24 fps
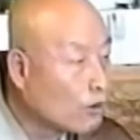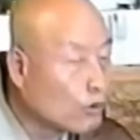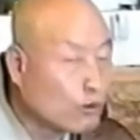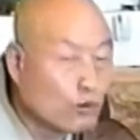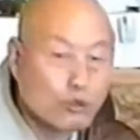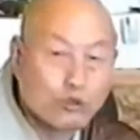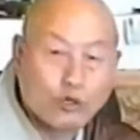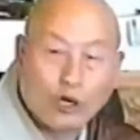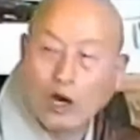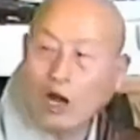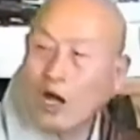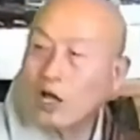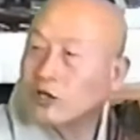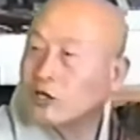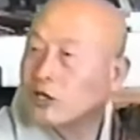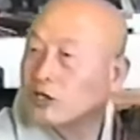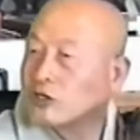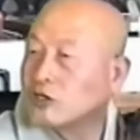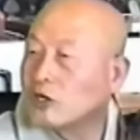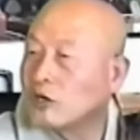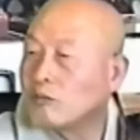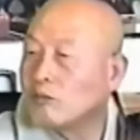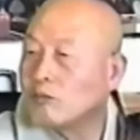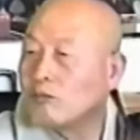이 사람들이
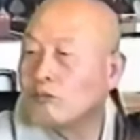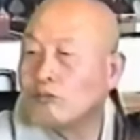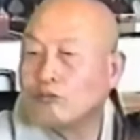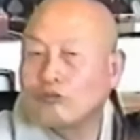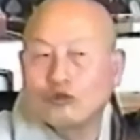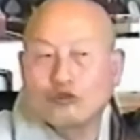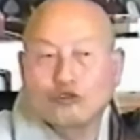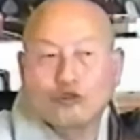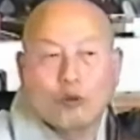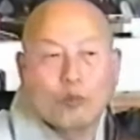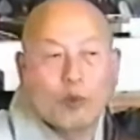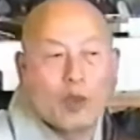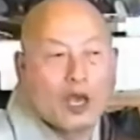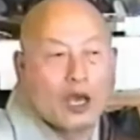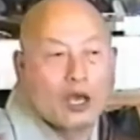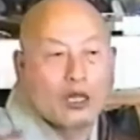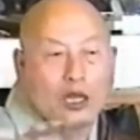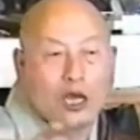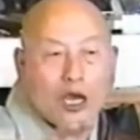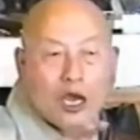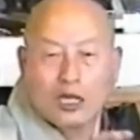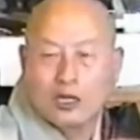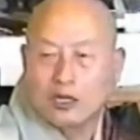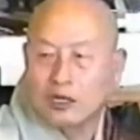전부 초병이가
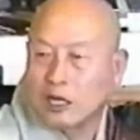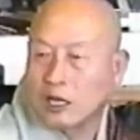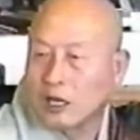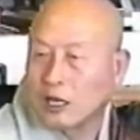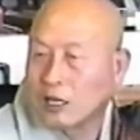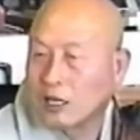돼가 있다.